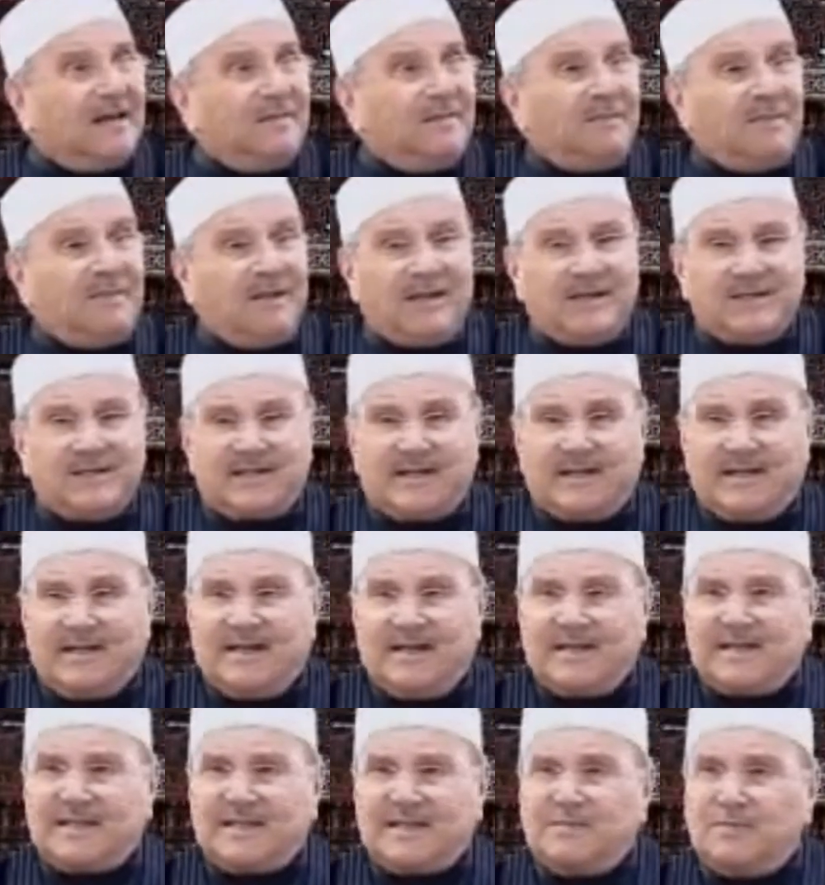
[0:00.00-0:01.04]

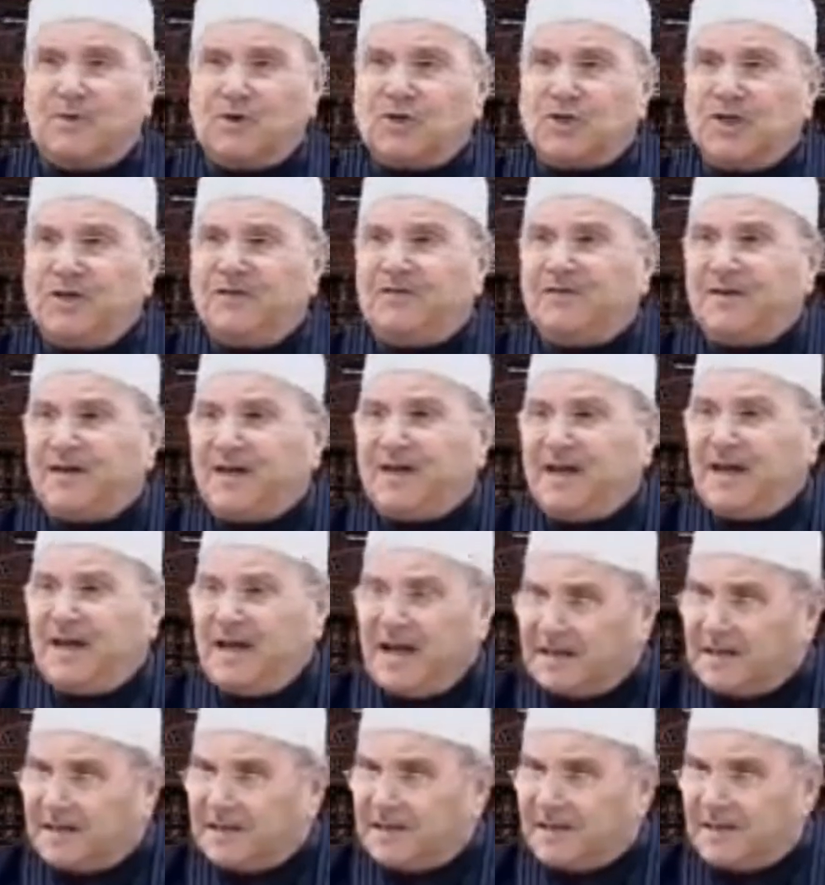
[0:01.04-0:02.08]
التلميذ اسمه
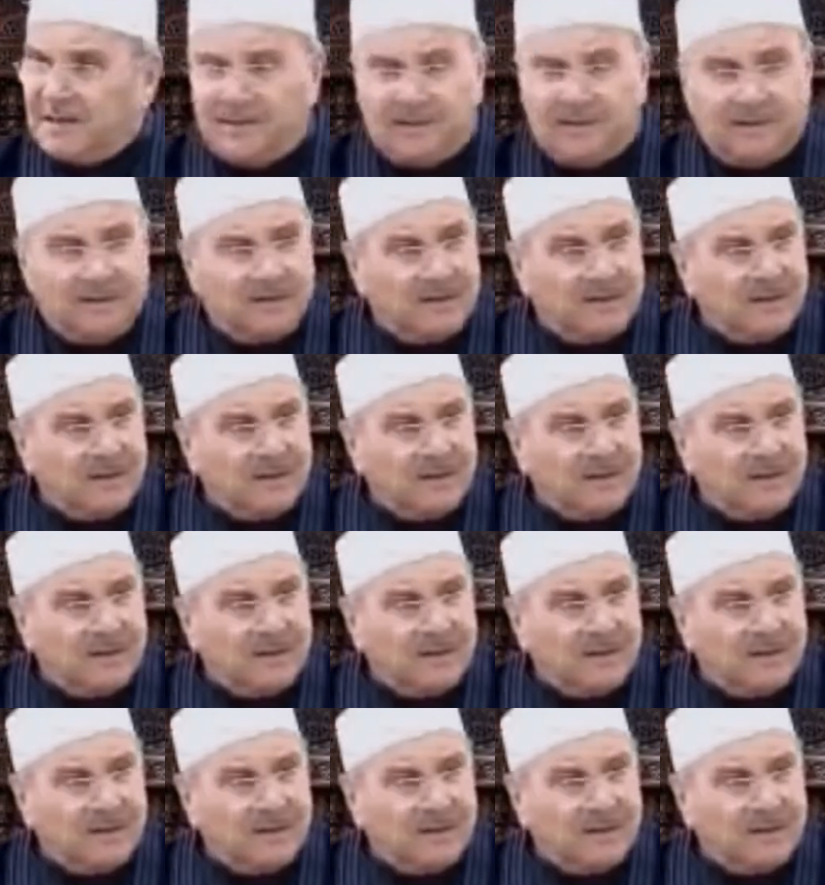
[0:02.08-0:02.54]
جيفري لانج